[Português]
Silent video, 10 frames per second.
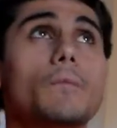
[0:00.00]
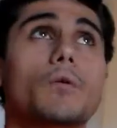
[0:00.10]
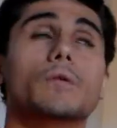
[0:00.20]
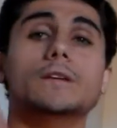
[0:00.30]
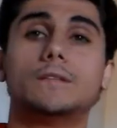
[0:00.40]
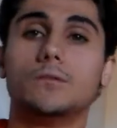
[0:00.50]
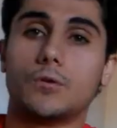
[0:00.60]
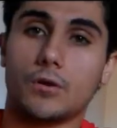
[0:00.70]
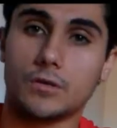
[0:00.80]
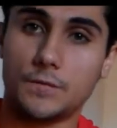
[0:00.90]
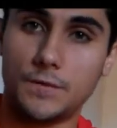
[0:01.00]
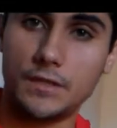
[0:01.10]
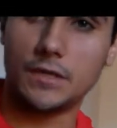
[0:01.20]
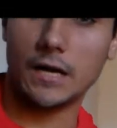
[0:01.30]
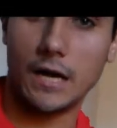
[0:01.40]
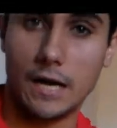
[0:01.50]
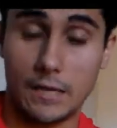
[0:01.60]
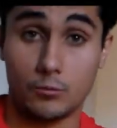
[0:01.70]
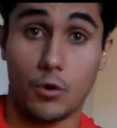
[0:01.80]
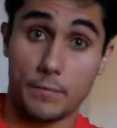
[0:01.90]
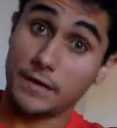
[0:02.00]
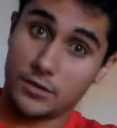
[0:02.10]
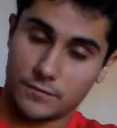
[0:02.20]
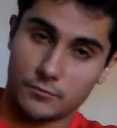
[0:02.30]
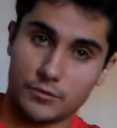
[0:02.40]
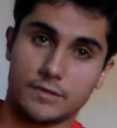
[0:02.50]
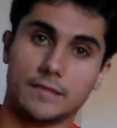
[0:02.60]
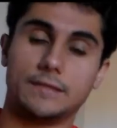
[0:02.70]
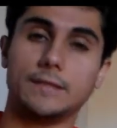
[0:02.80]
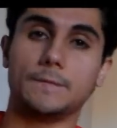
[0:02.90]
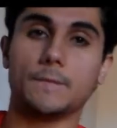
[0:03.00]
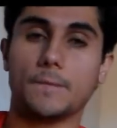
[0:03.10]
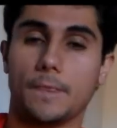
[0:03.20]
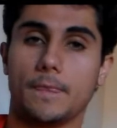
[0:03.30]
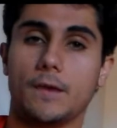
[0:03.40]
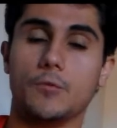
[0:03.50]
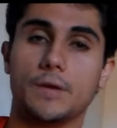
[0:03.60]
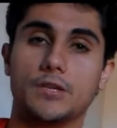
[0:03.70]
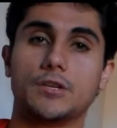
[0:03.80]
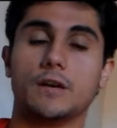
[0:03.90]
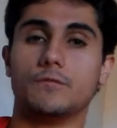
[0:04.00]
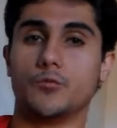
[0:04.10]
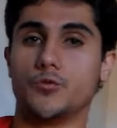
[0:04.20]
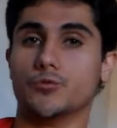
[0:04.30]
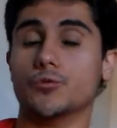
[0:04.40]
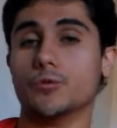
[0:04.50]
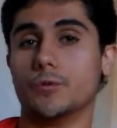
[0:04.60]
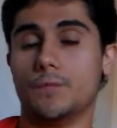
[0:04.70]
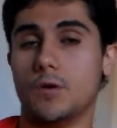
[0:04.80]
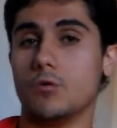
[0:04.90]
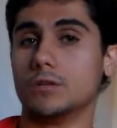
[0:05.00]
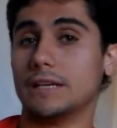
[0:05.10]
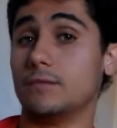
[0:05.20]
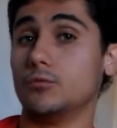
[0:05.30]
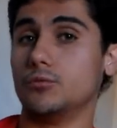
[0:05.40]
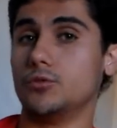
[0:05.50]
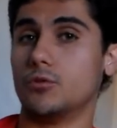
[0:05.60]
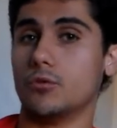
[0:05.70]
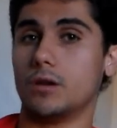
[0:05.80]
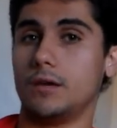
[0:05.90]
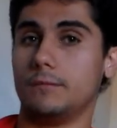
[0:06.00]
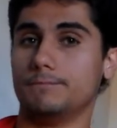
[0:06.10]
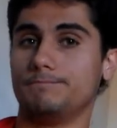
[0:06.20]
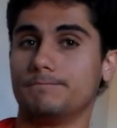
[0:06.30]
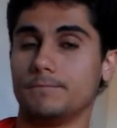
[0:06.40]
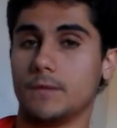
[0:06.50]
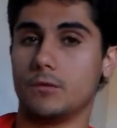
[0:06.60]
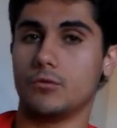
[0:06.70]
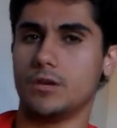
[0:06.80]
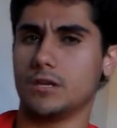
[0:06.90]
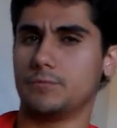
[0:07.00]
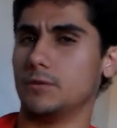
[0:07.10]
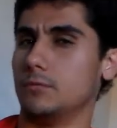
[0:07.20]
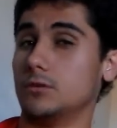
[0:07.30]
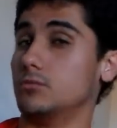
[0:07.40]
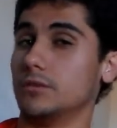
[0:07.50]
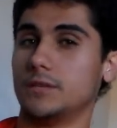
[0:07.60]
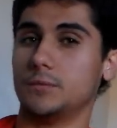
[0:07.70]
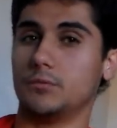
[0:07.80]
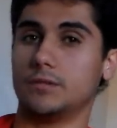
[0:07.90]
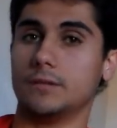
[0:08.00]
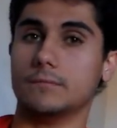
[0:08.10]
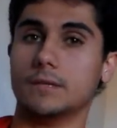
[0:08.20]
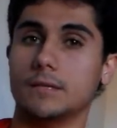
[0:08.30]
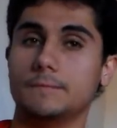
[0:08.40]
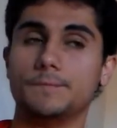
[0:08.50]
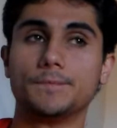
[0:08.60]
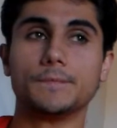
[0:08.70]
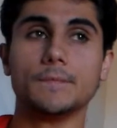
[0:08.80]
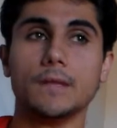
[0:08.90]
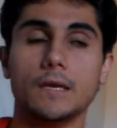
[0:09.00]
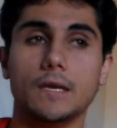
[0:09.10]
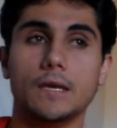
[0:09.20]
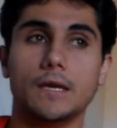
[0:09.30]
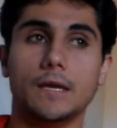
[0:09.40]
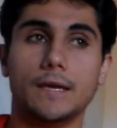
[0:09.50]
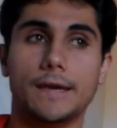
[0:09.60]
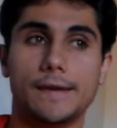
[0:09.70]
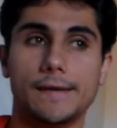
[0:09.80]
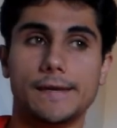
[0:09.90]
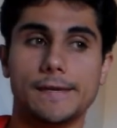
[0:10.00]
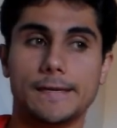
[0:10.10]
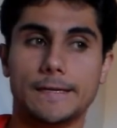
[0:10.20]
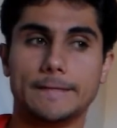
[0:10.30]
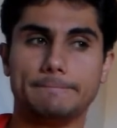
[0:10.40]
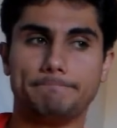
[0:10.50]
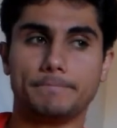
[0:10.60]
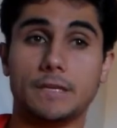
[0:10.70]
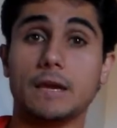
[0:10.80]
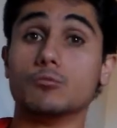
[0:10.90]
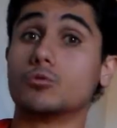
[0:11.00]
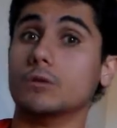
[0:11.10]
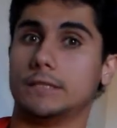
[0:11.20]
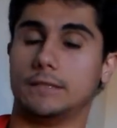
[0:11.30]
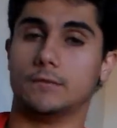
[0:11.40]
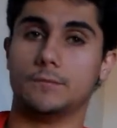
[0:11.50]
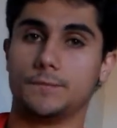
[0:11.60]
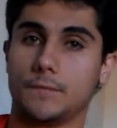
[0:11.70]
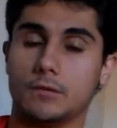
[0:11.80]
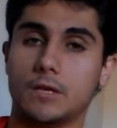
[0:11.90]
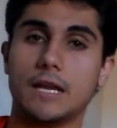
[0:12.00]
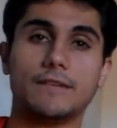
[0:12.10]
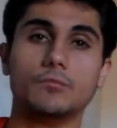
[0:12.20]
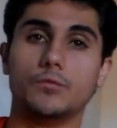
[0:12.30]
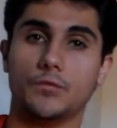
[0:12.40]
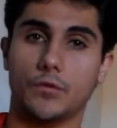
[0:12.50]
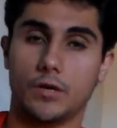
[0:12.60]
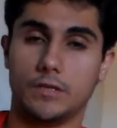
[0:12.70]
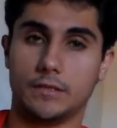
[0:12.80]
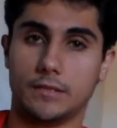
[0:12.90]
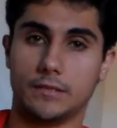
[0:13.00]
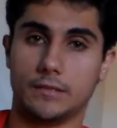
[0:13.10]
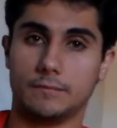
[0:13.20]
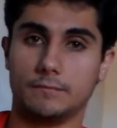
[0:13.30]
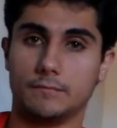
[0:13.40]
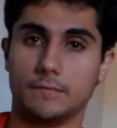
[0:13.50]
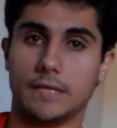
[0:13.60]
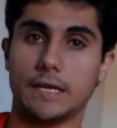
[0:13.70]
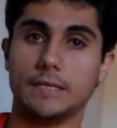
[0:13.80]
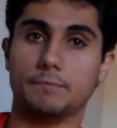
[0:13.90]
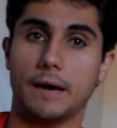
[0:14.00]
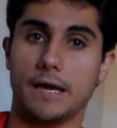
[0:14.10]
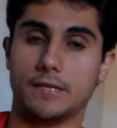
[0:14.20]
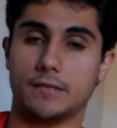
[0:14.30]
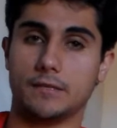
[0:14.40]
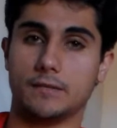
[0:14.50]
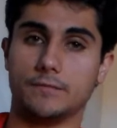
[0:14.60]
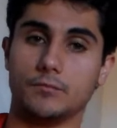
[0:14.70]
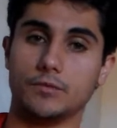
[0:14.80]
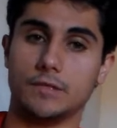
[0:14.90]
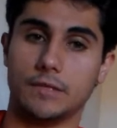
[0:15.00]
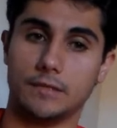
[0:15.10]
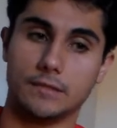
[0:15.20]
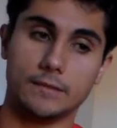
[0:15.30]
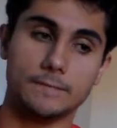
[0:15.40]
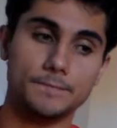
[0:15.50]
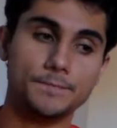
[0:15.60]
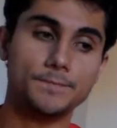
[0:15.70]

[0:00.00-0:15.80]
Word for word: Bom, antes do crossfit, atualmente, vamos dizer assim, eu praticava o judô, eu gostava muito de correr, eu corria acho que pelo menos duas vezes por semana. É, e a musculação. Eu treinava muito forte essas três partes, vamos dizer assim.